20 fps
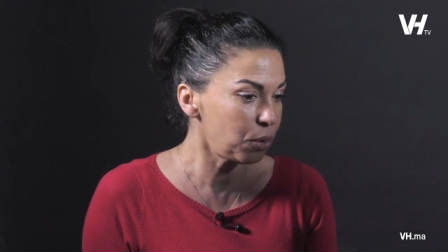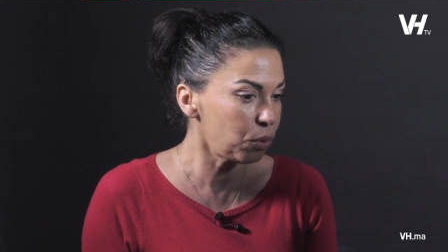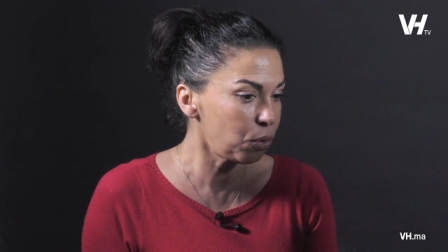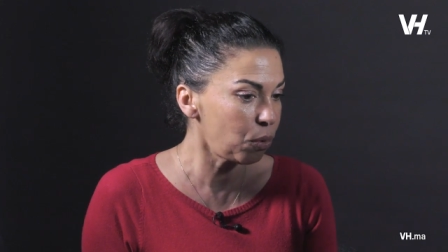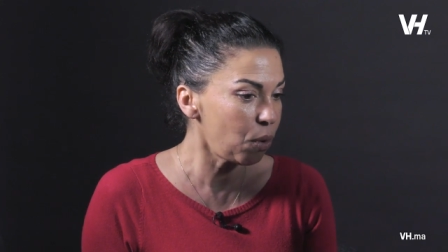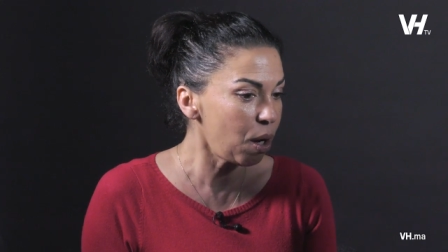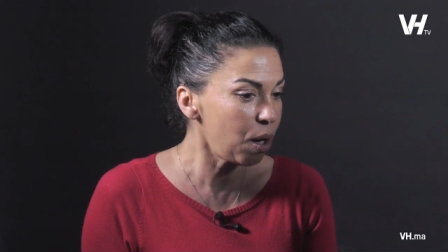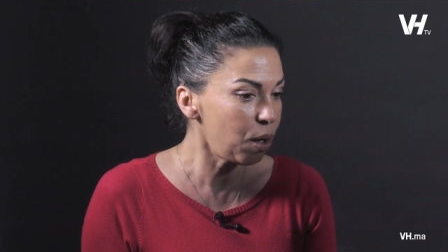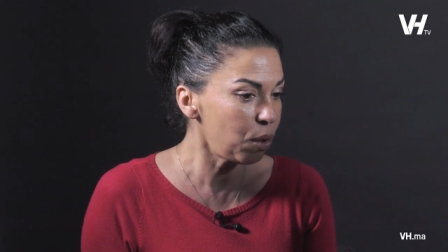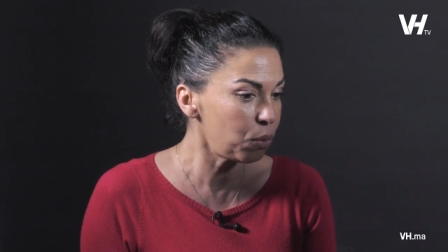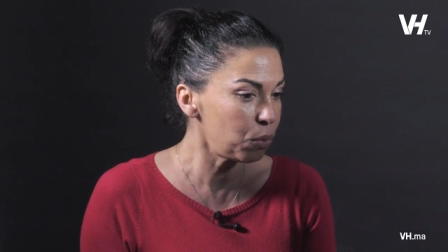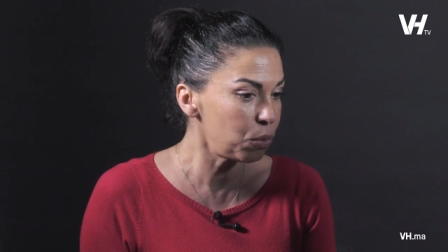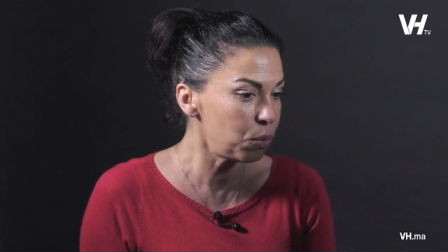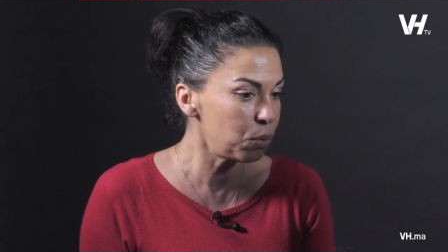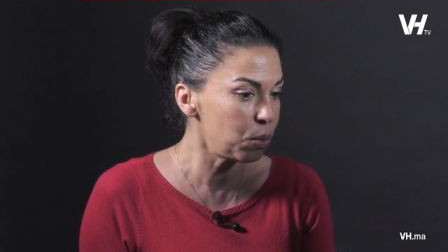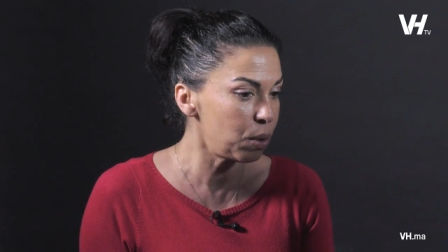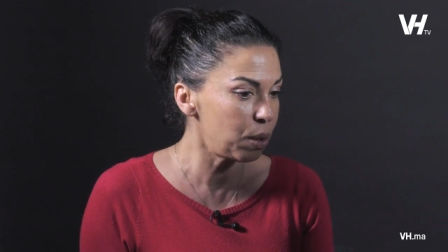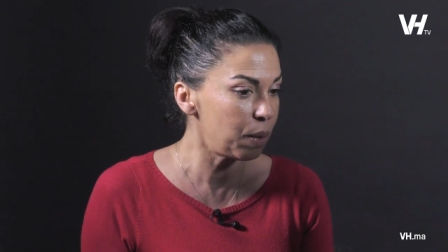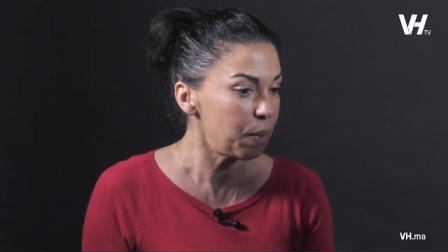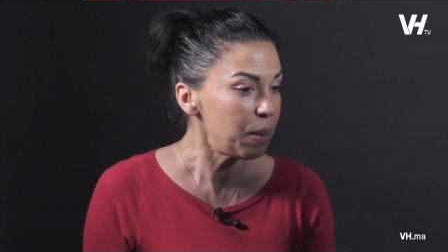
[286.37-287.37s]
endroit
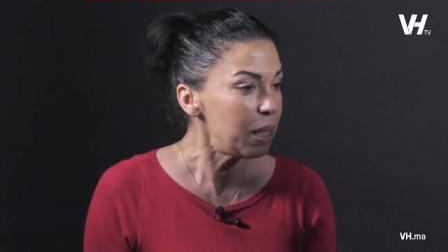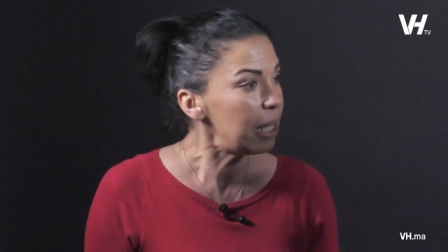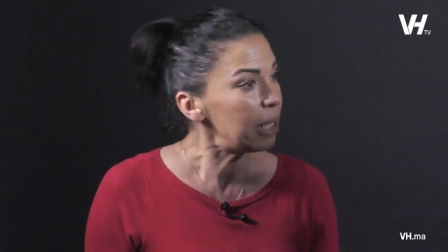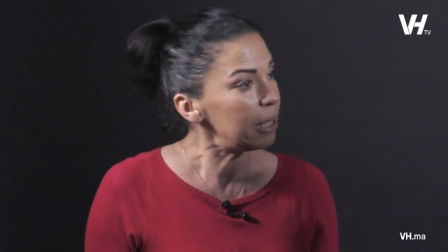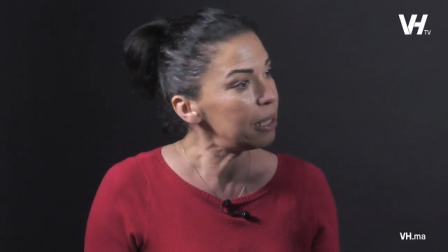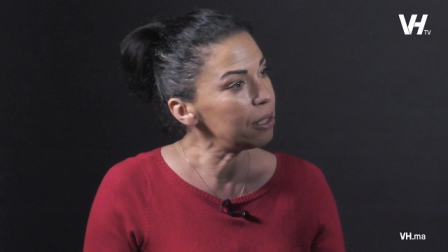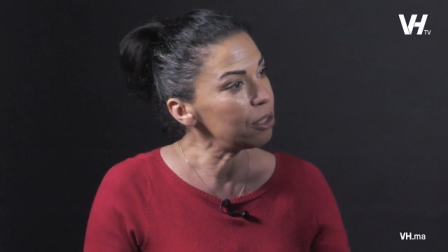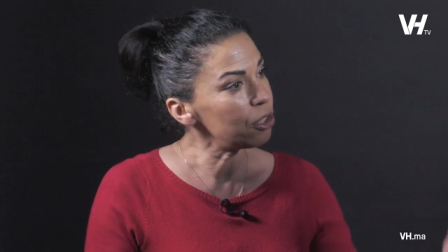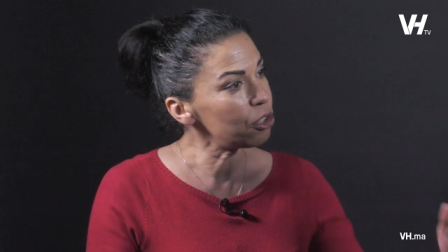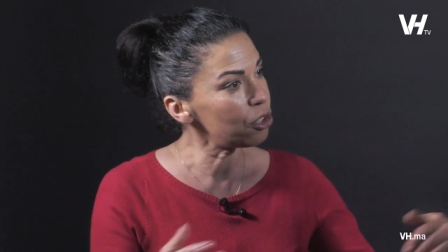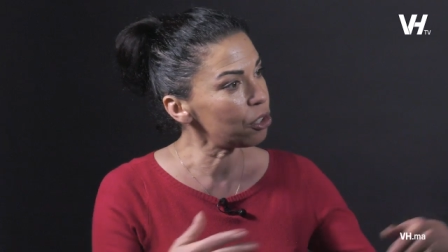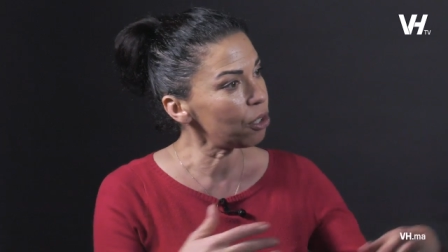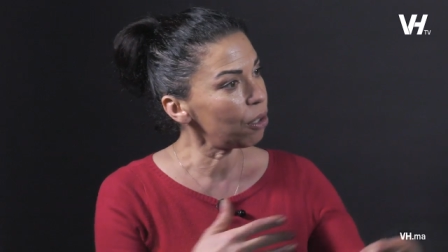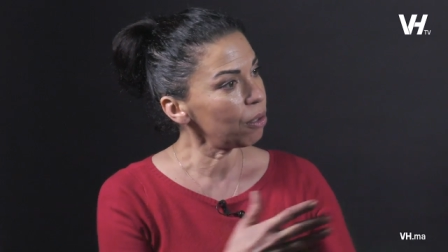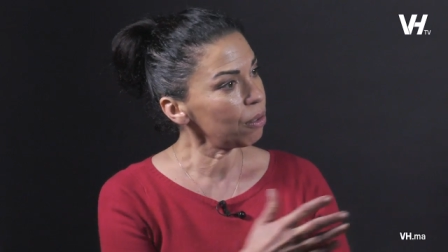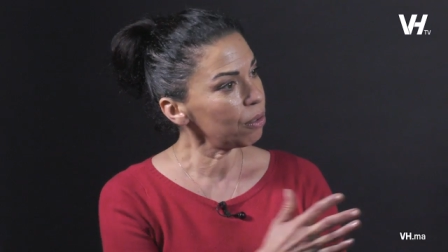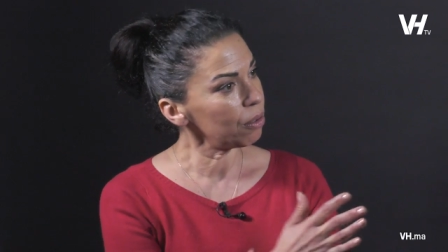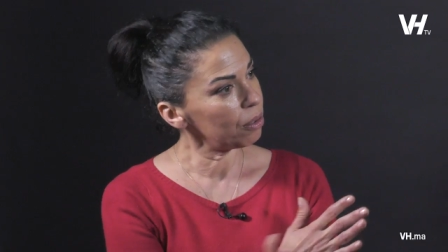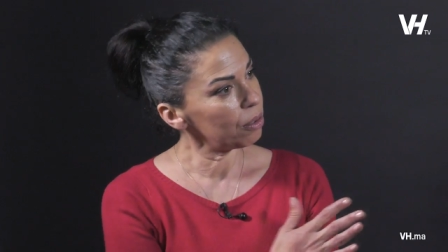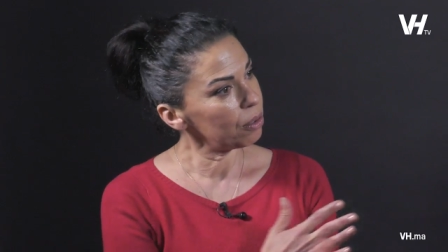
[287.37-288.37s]
où euh, les
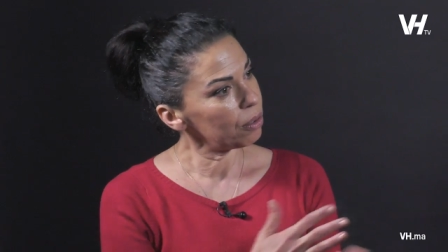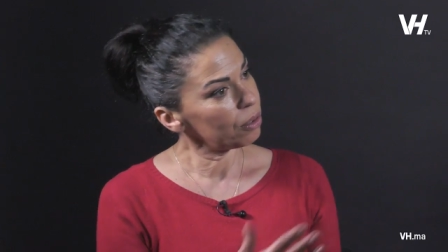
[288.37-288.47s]
gens